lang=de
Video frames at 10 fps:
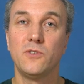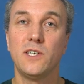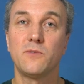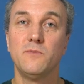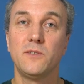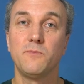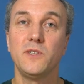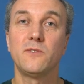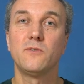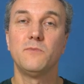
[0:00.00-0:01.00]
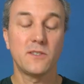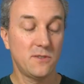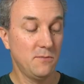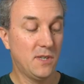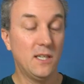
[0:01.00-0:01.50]
und das mit bis zu
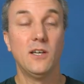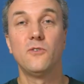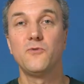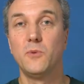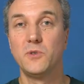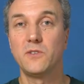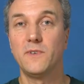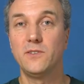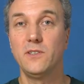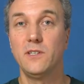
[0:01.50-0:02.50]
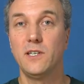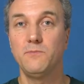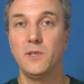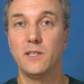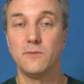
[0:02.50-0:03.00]
maximal 25
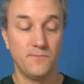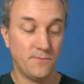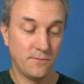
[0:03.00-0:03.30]
Ampere.